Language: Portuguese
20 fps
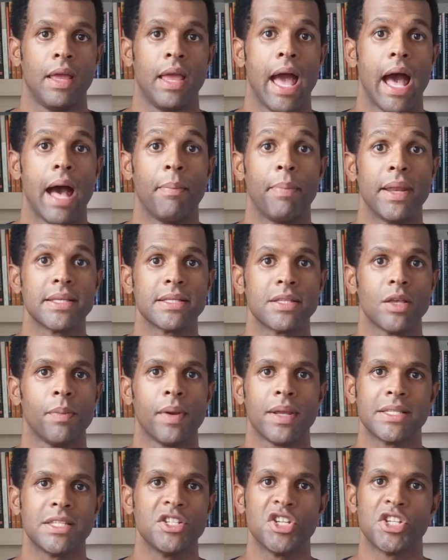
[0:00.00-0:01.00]
A pressão para
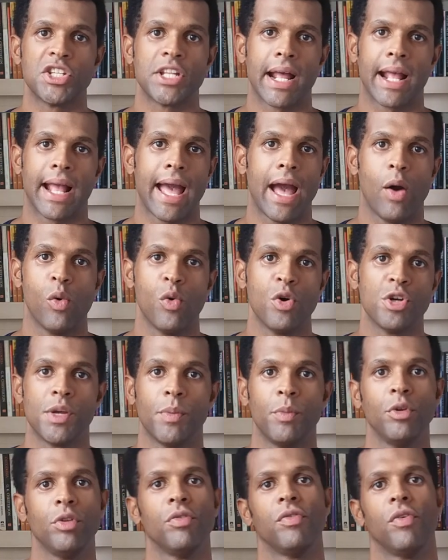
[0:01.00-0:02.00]
se destacar hoje é
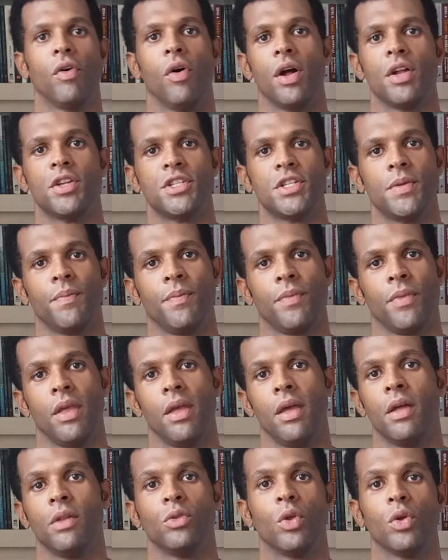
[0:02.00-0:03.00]
muito forte.
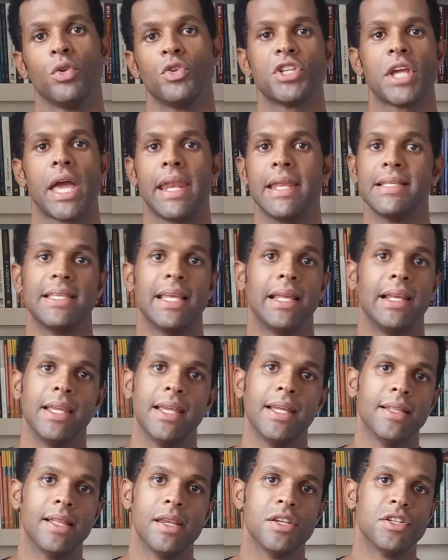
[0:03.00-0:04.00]
Todos querem ser
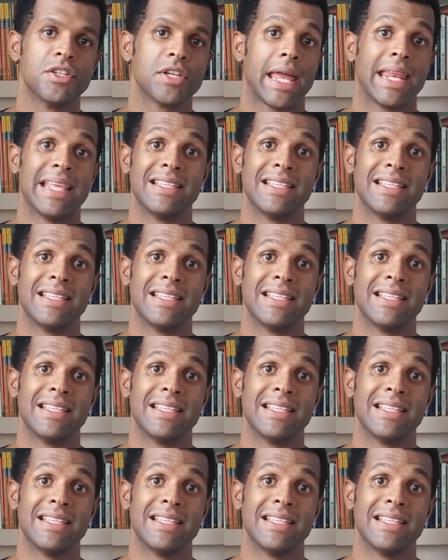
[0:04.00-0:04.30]
líderes, querem